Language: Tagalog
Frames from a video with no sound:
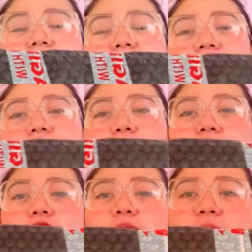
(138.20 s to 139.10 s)

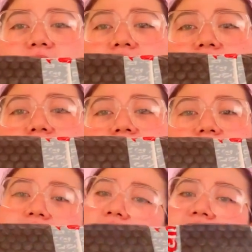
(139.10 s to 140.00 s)
Nakabalot pa.
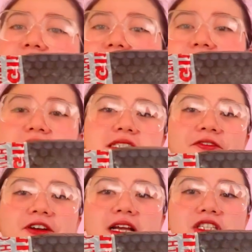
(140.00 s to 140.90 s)
Nakalagay is
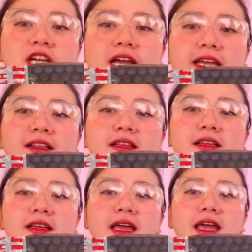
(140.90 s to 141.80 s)
fragile
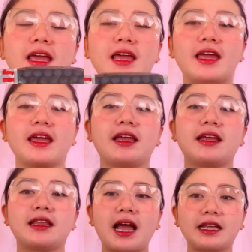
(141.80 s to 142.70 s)
and
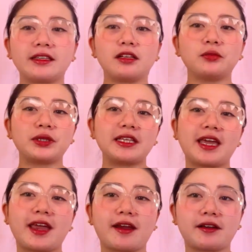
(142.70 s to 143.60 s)
handle with
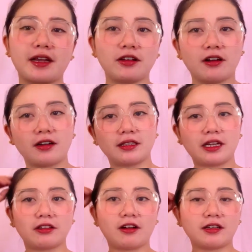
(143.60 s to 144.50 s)
care. Ayun,
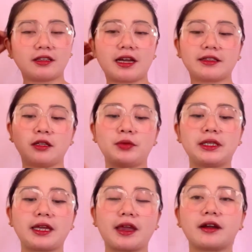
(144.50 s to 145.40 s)
ganon. Handle with
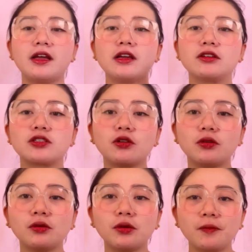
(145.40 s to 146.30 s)
care. So,
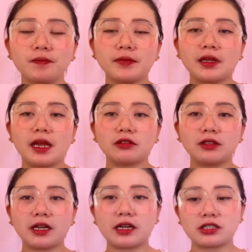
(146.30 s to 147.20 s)
ito na
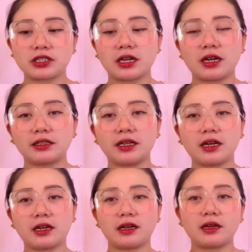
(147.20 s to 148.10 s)
nga siya,
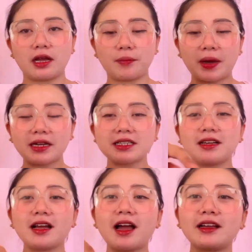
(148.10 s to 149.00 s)
naka, para
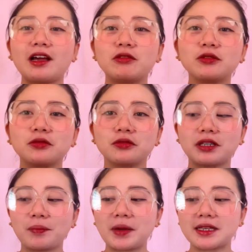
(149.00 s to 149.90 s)
siyang akala ko nung una,
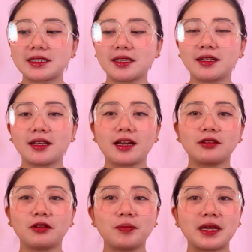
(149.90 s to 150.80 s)
plastic na
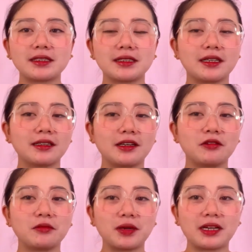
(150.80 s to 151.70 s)
ano, plastic na
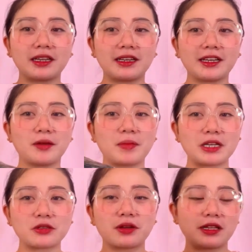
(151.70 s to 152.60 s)
yung mga lalagyan ng
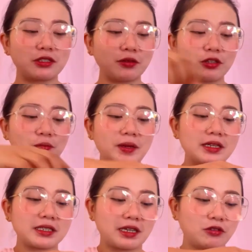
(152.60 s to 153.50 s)
basuran. So, ito pala
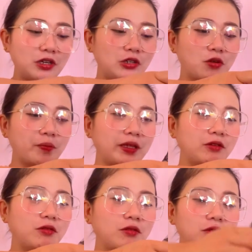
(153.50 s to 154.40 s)
siya, nung inopen
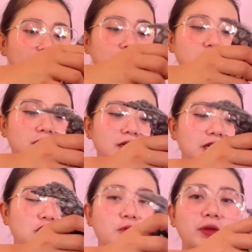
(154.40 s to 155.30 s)
ko.
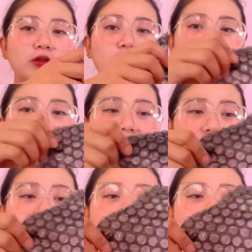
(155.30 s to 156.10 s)
Inopen ko kasi siya.